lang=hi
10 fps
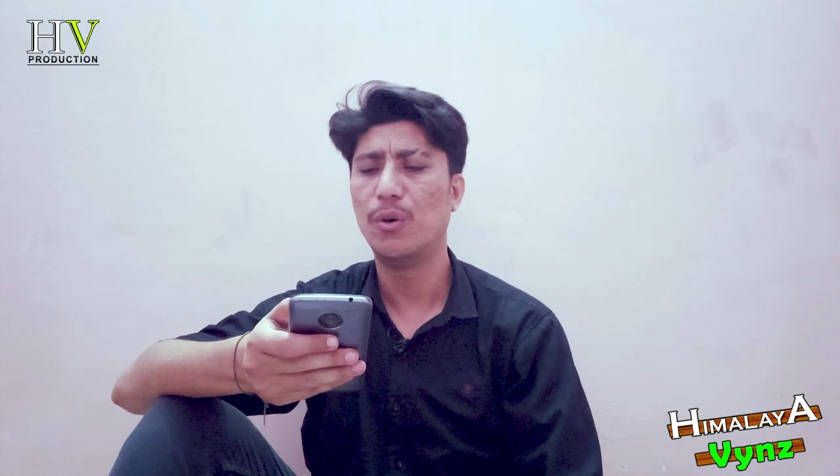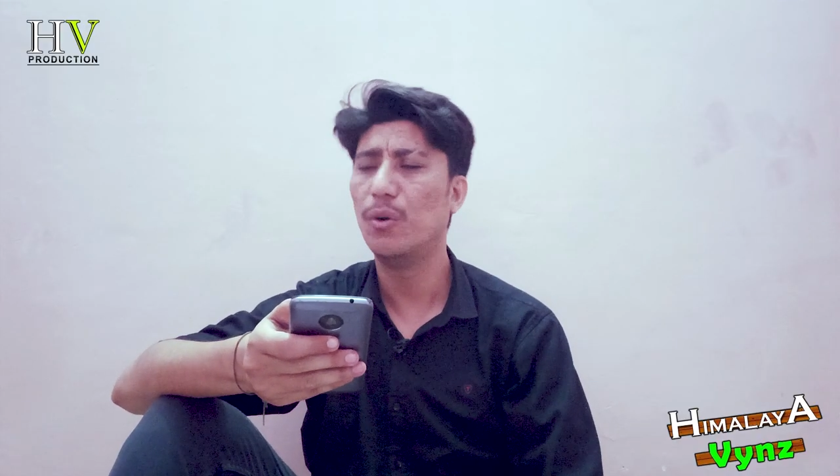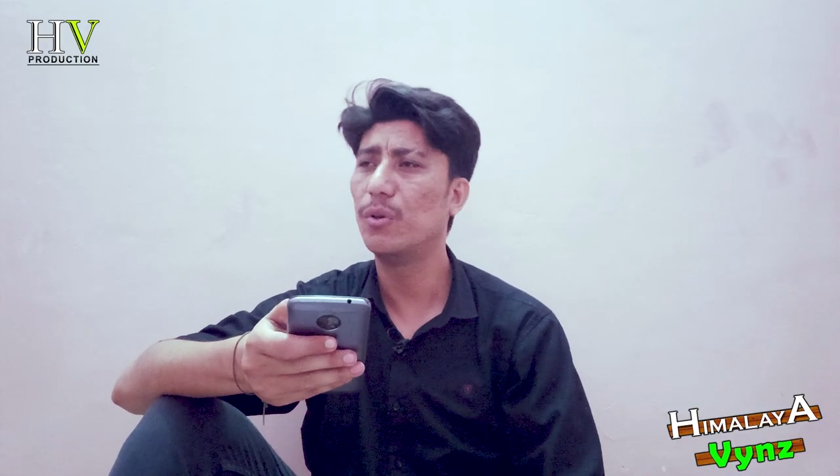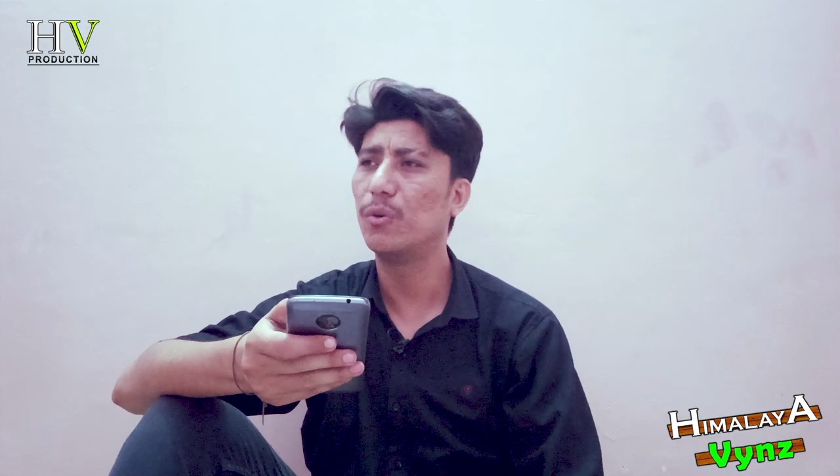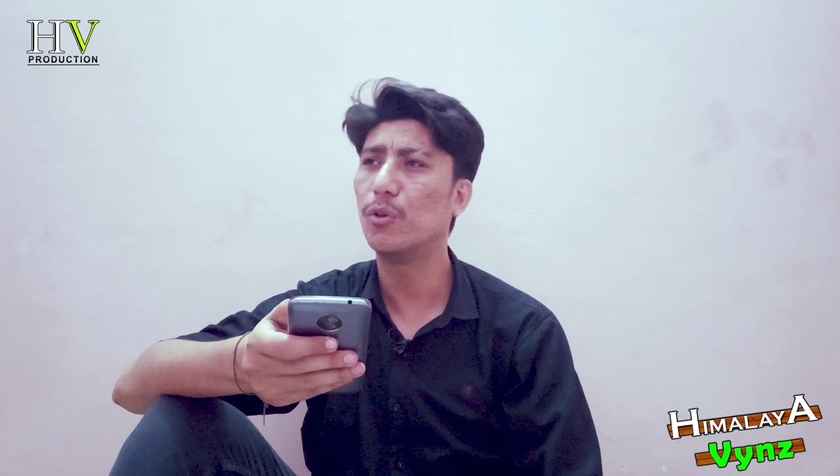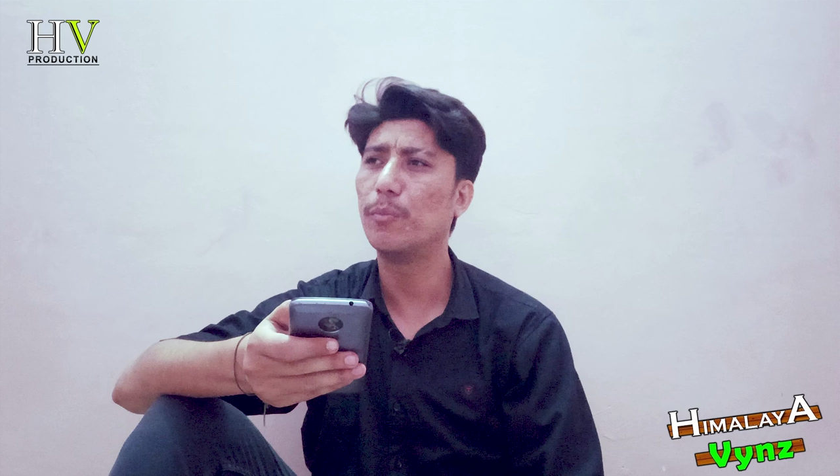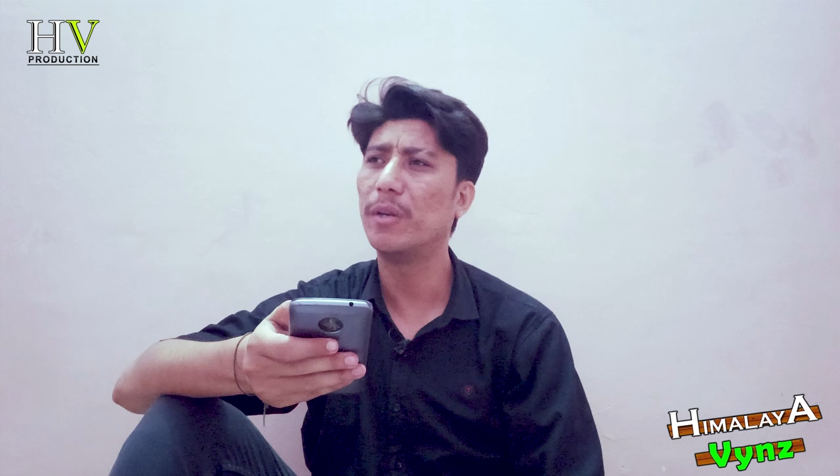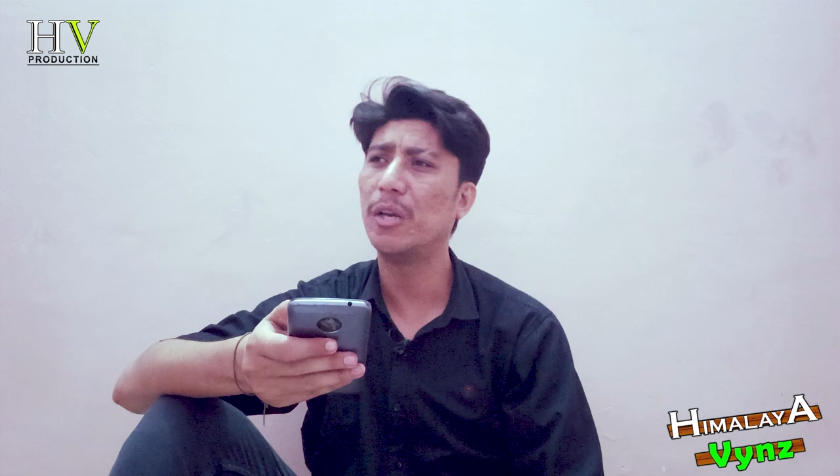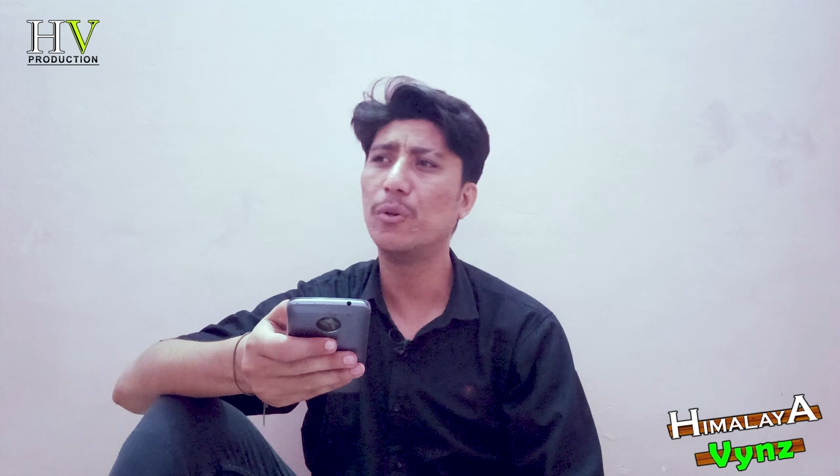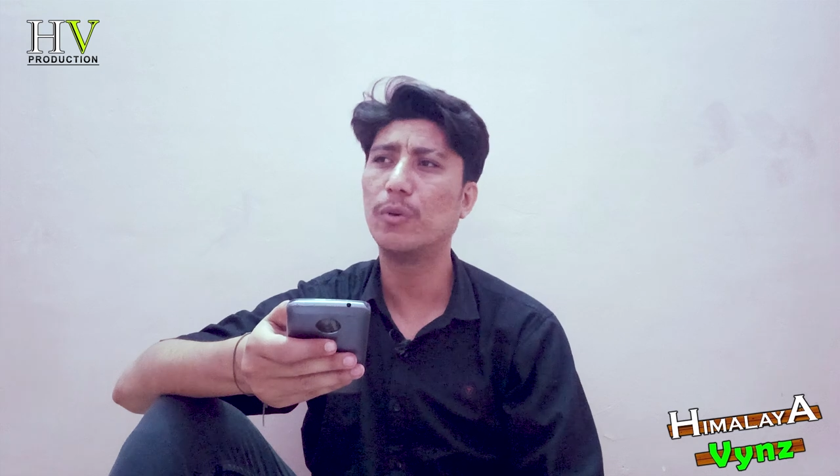और
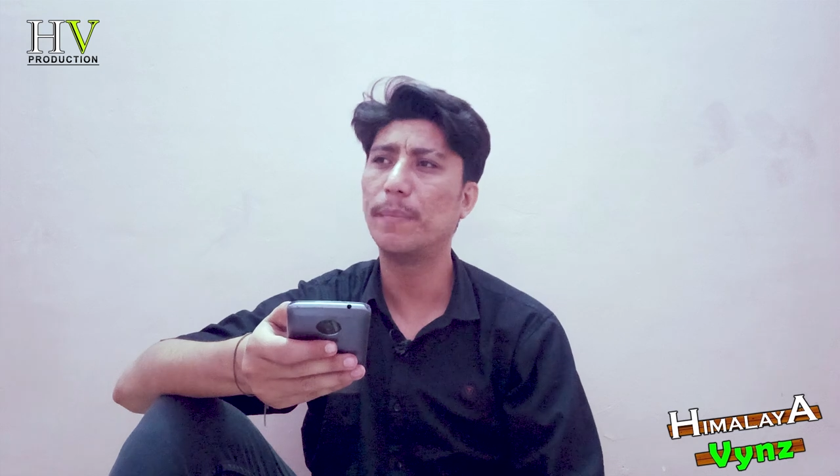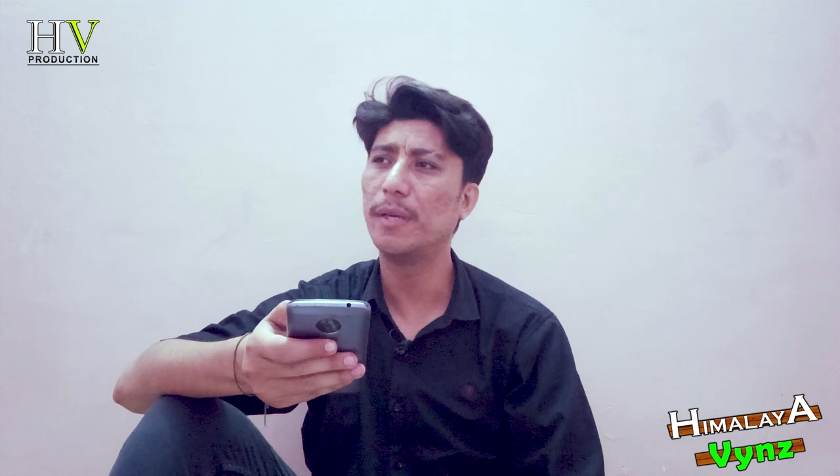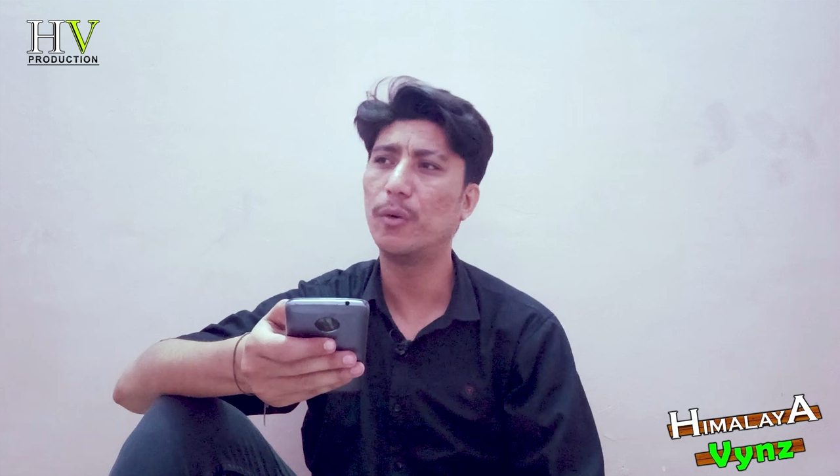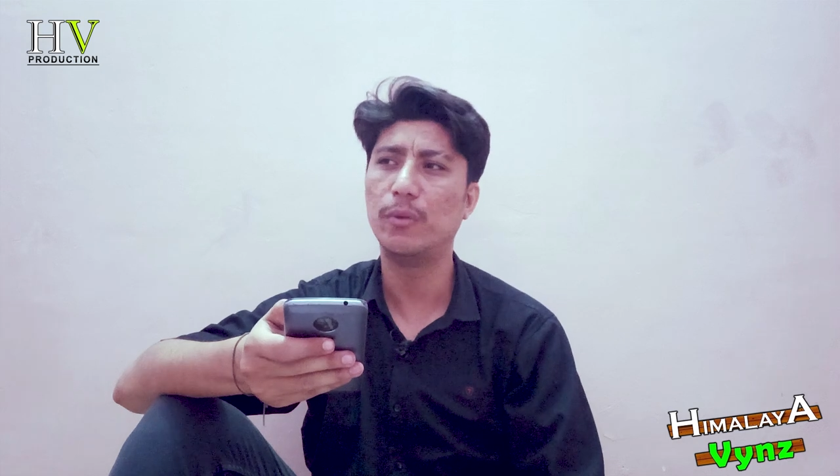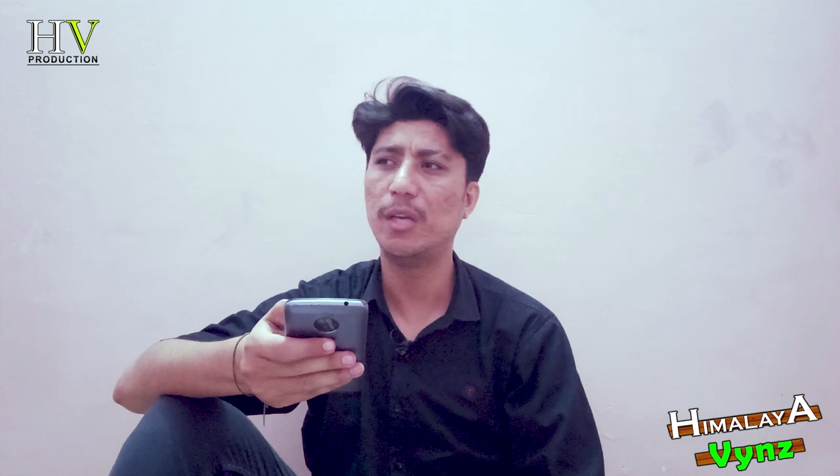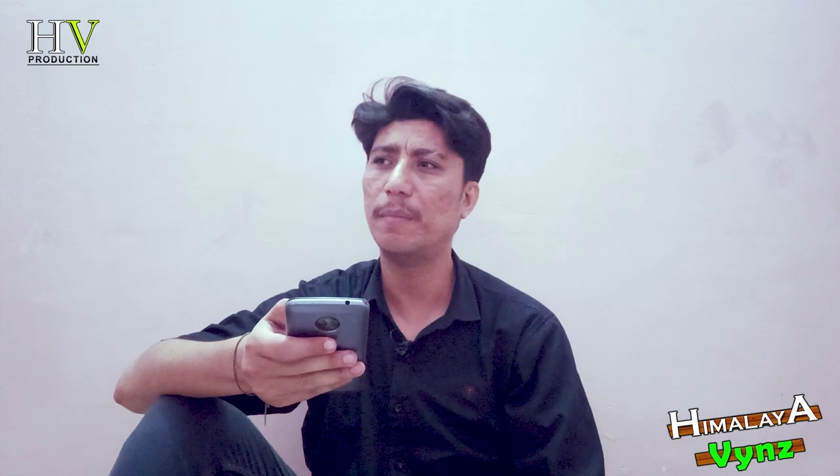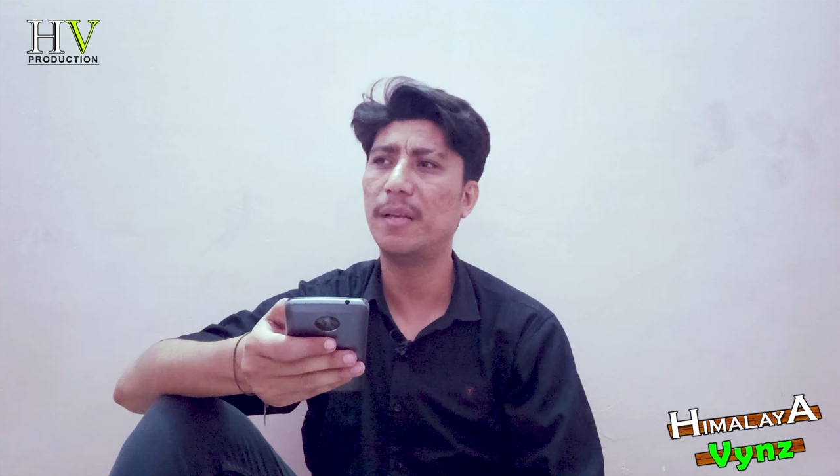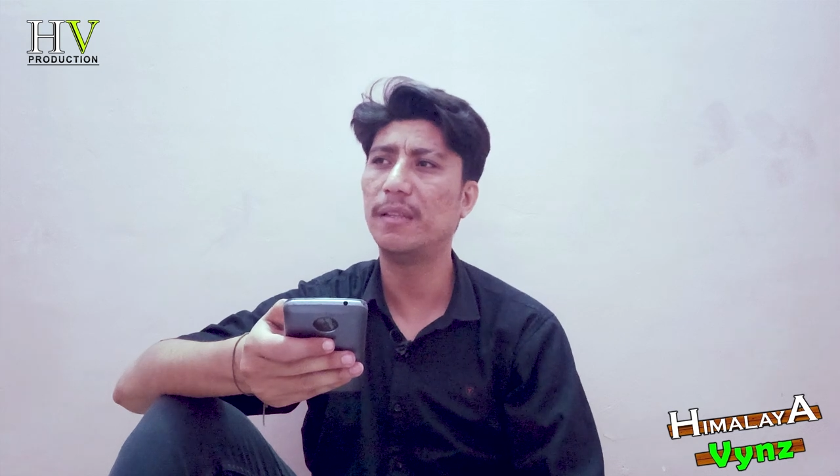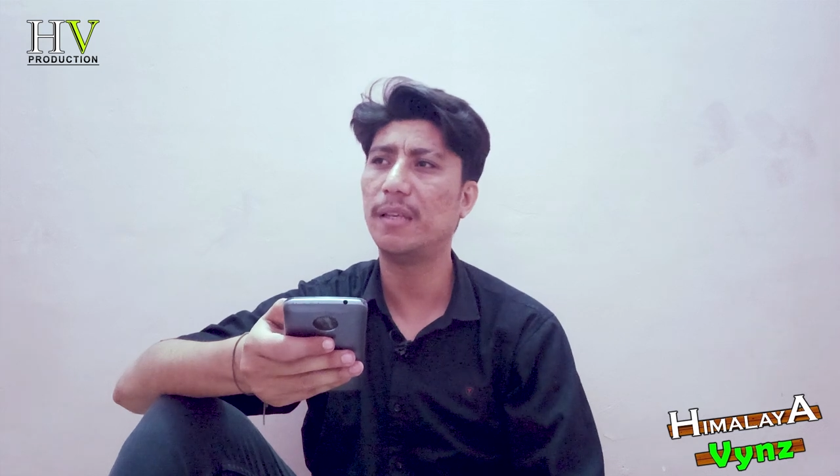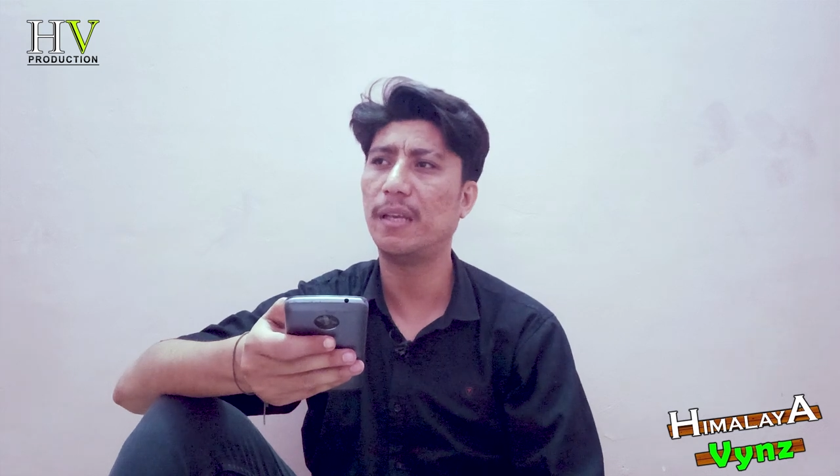हुक्मरानों को अपना खुदा
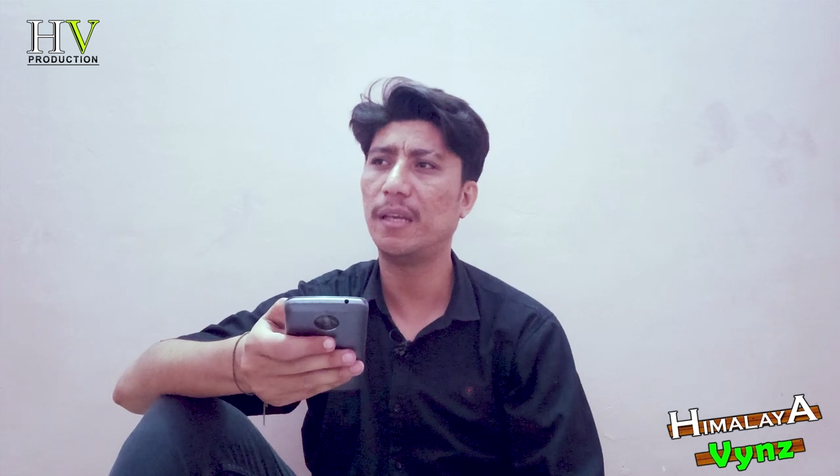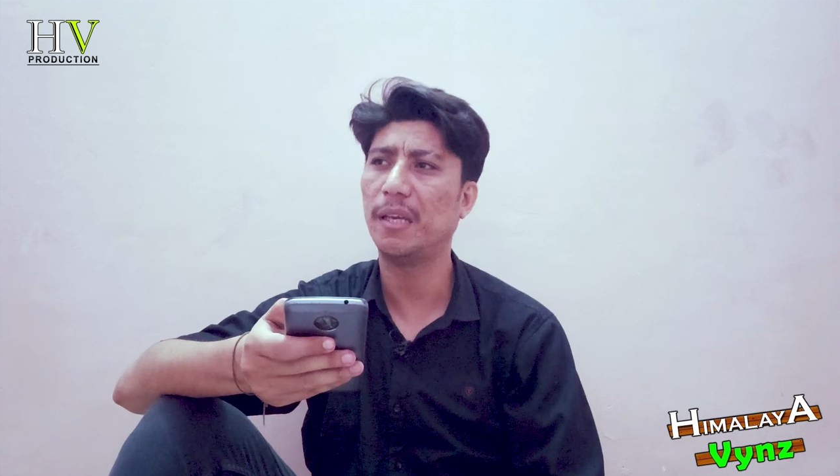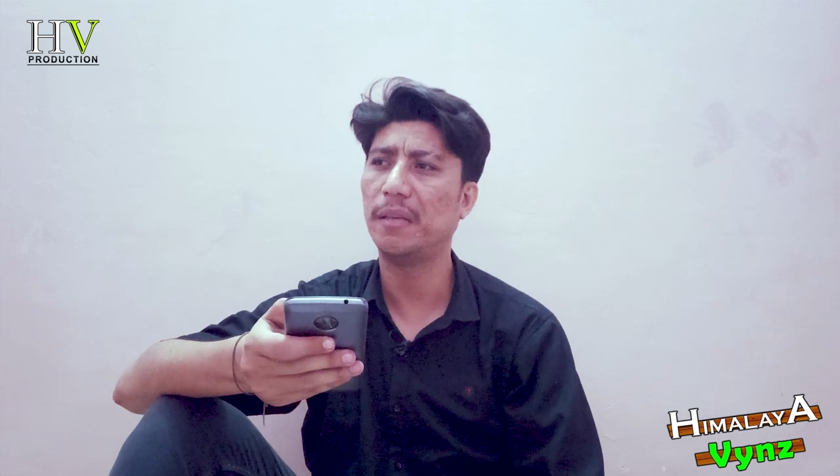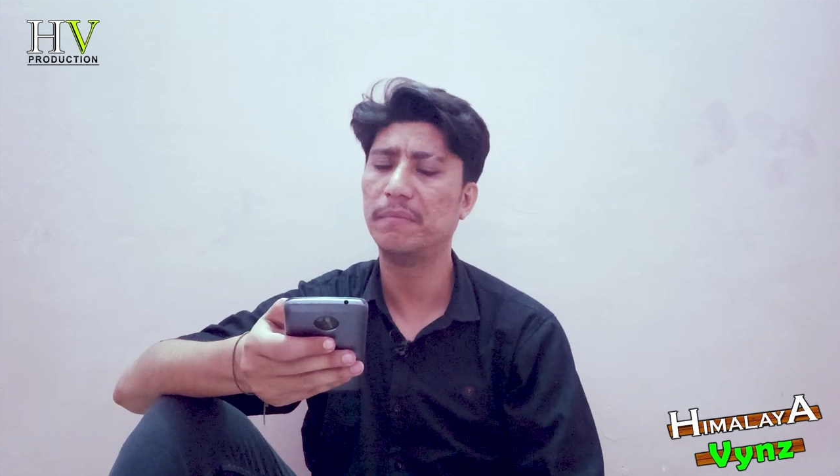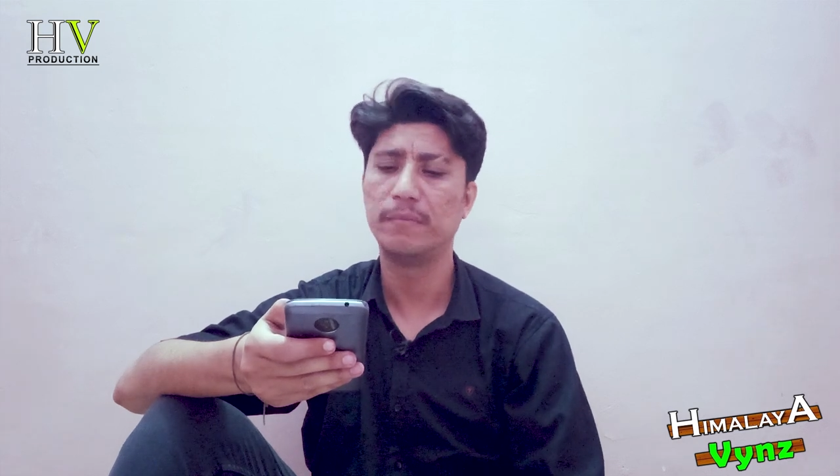मानते रहेंगे